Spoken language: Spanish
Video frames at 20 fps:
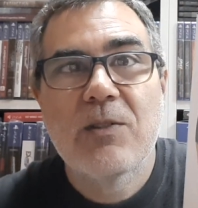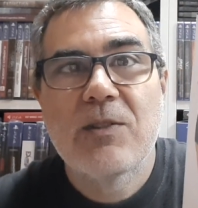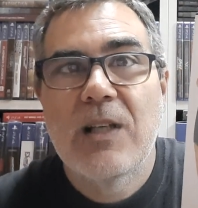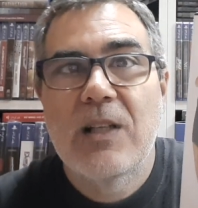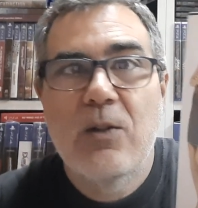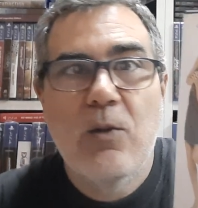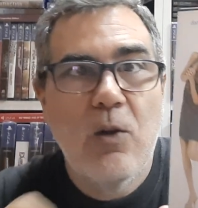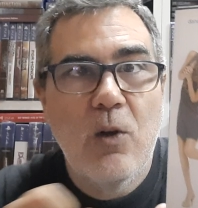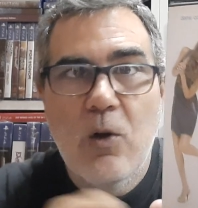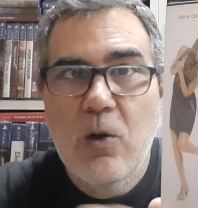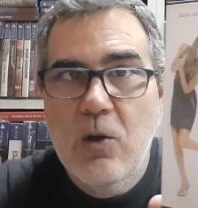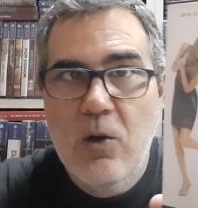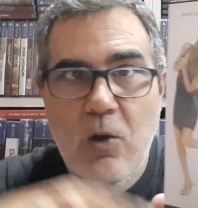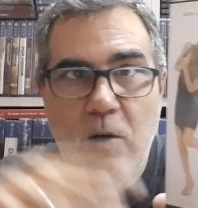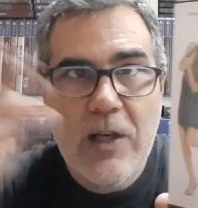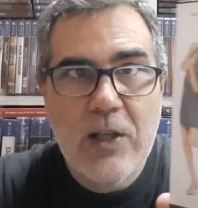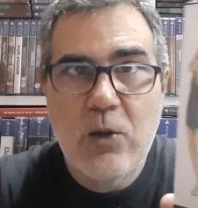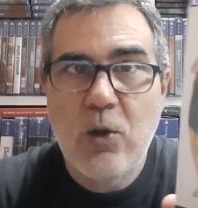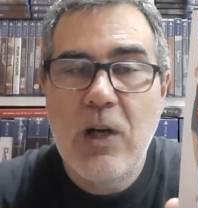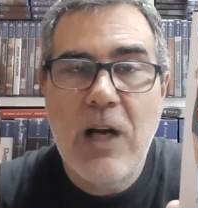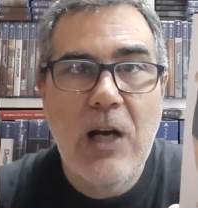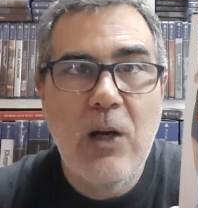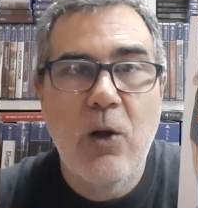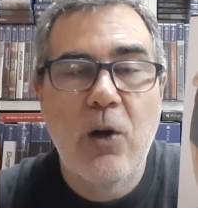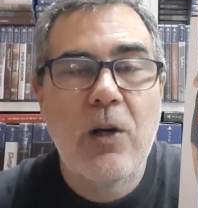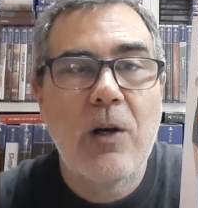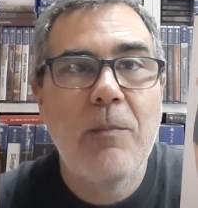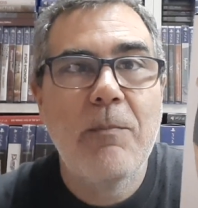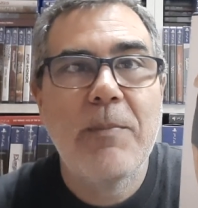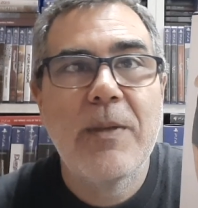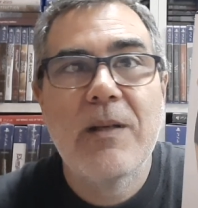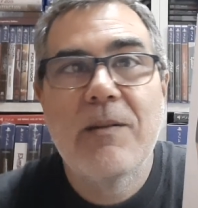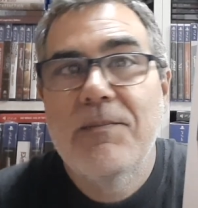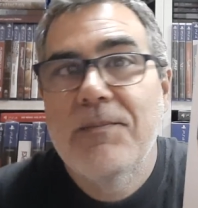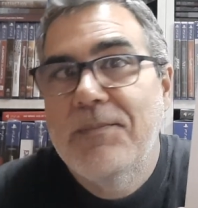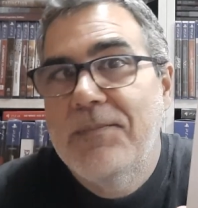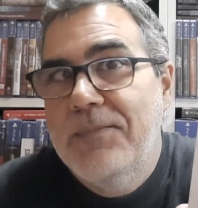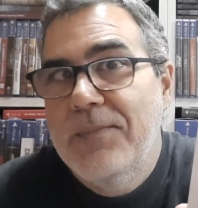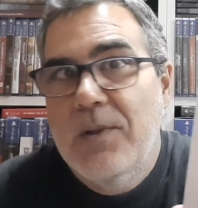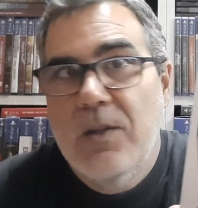O sea, todo lo que toca lo rompe,
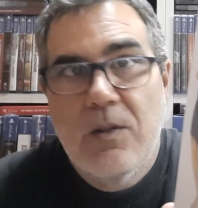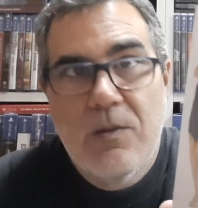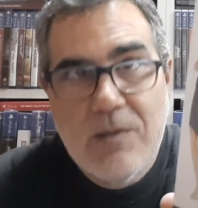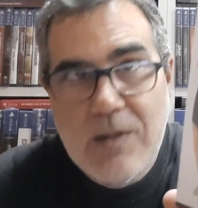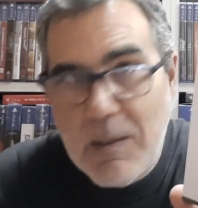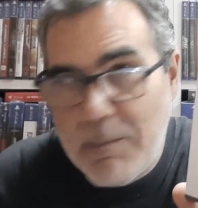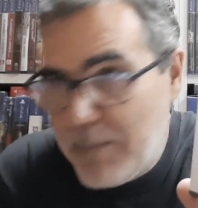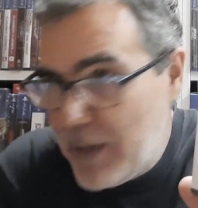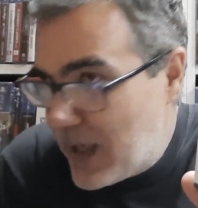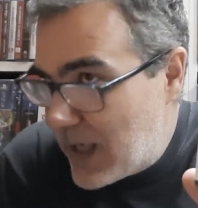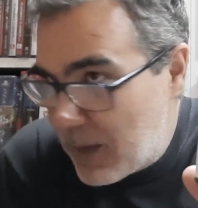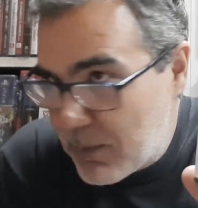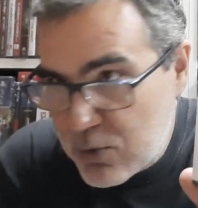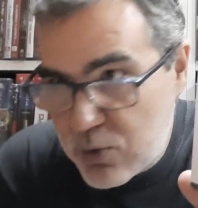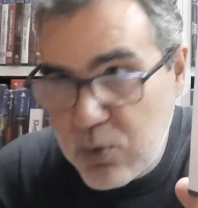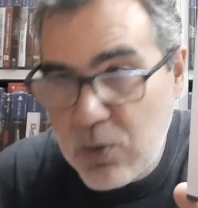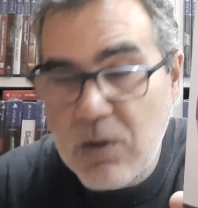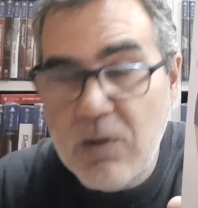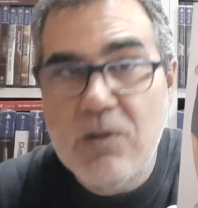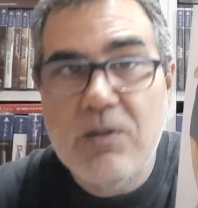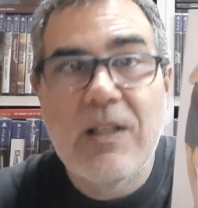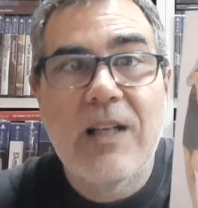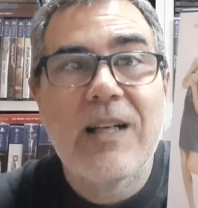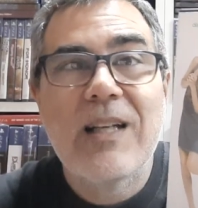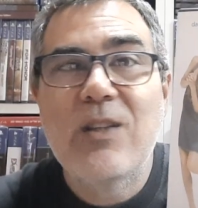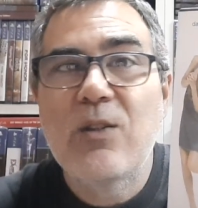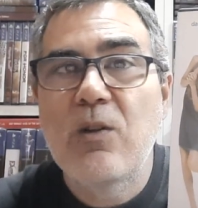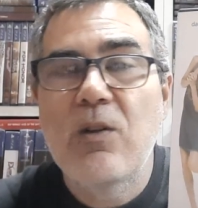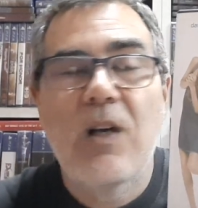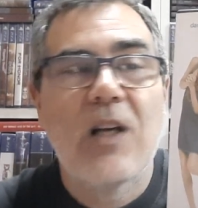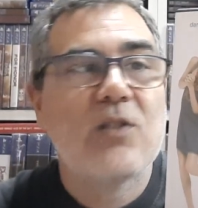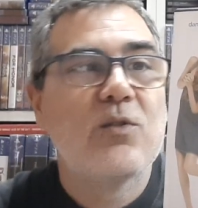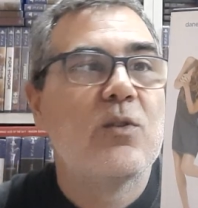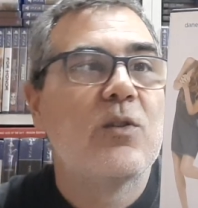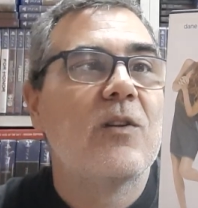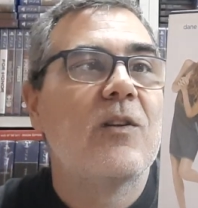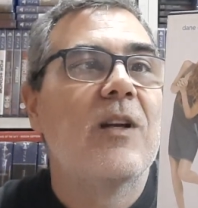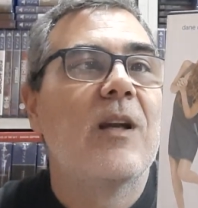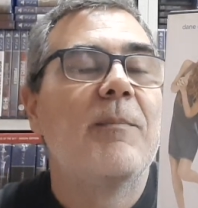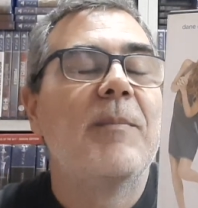también absurdo, sabes sea, que todo es
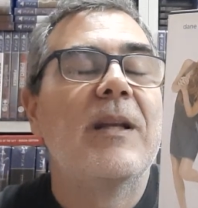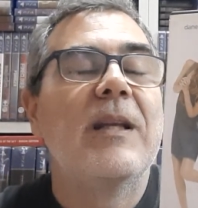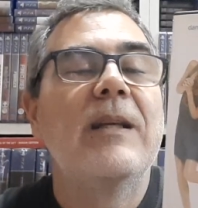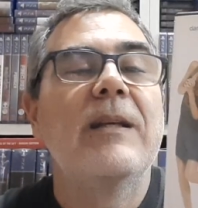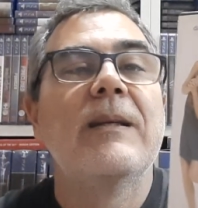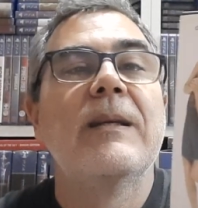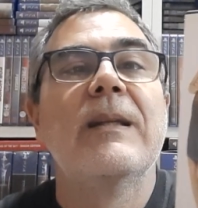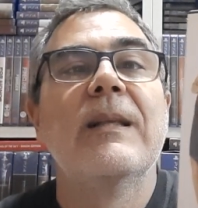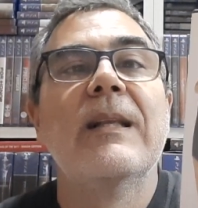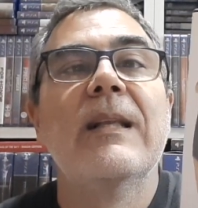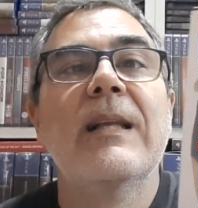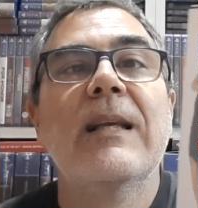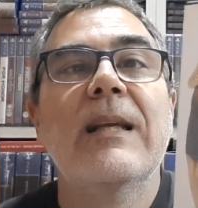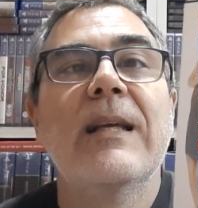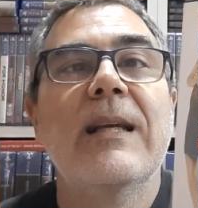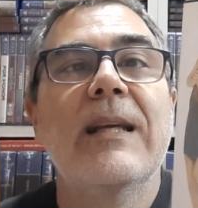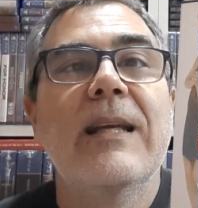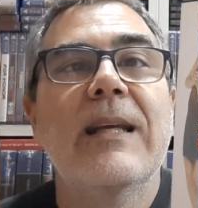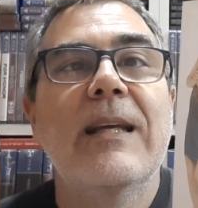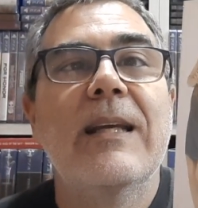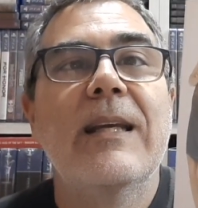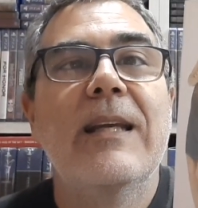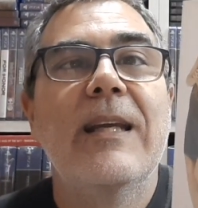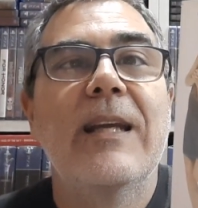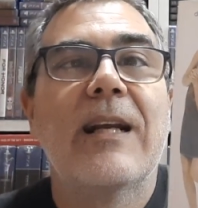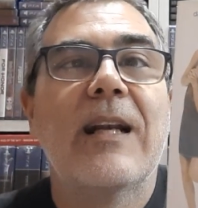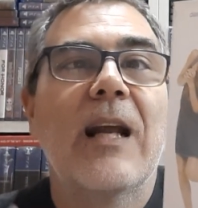absurdo en la peli. Y